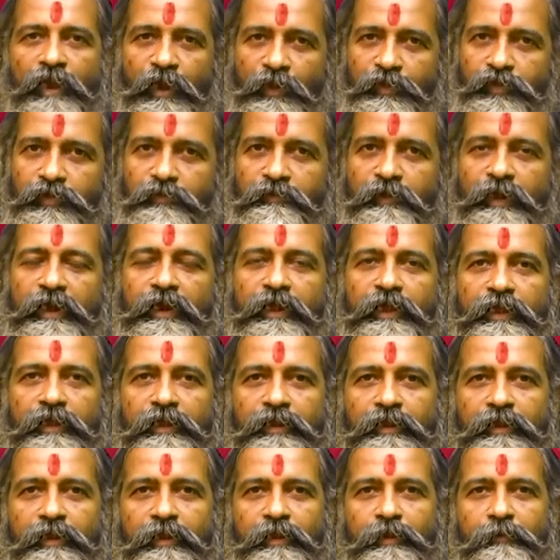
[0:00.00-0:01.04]
అందువల్ల
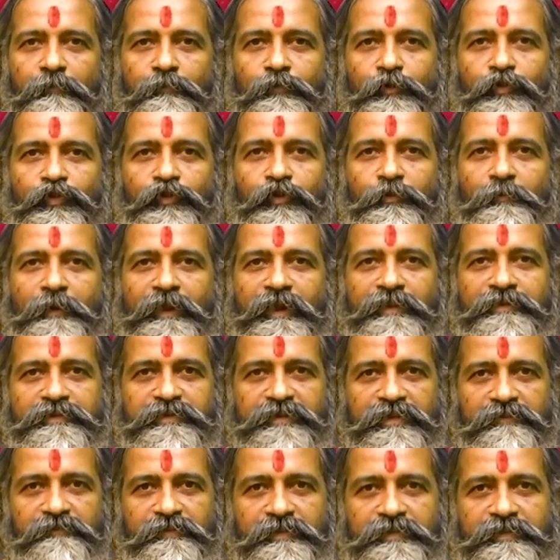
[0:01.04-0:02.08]
ముందు మన
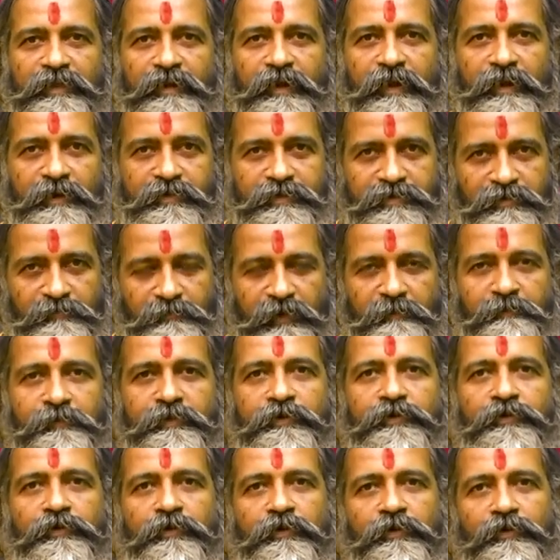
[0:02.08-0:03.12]
జీవిత లక్ష్యం
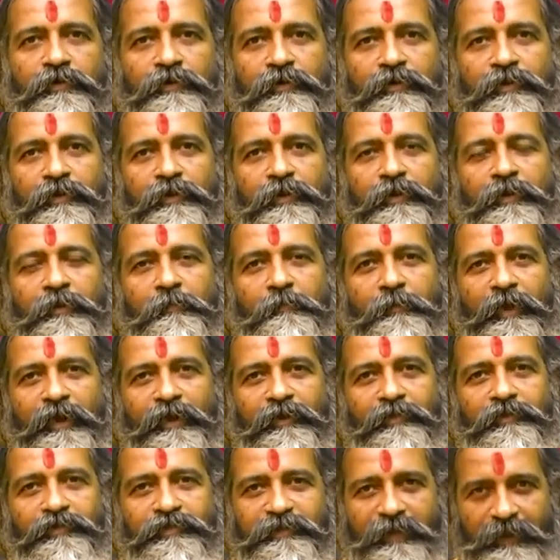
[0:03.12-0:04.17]
ఏమిటో
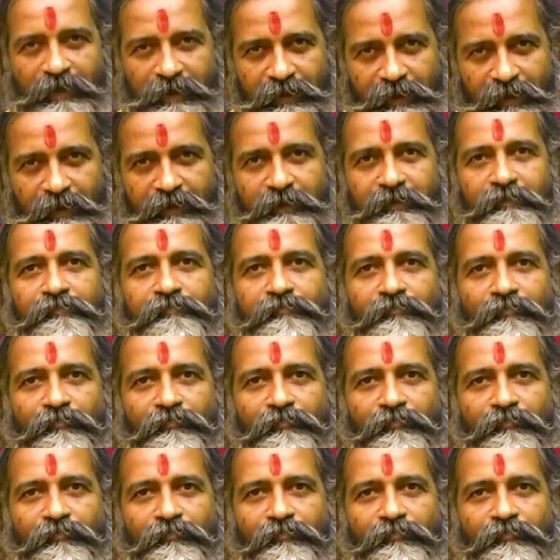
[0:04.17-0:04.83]
మనకు తెలియాలి